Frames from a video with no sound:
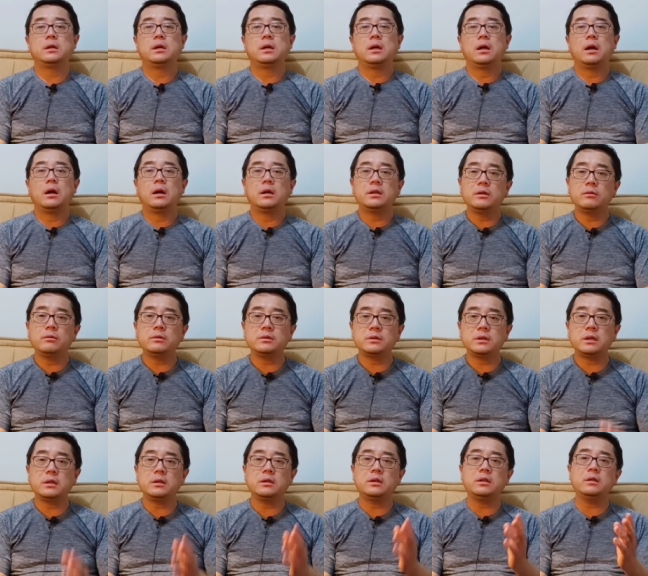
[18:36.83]
啊，因为这
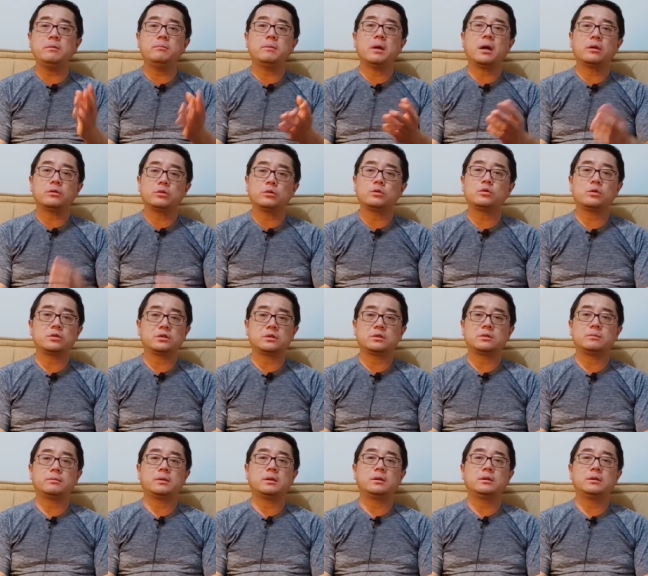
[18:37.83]
个疫苗的作用是什么？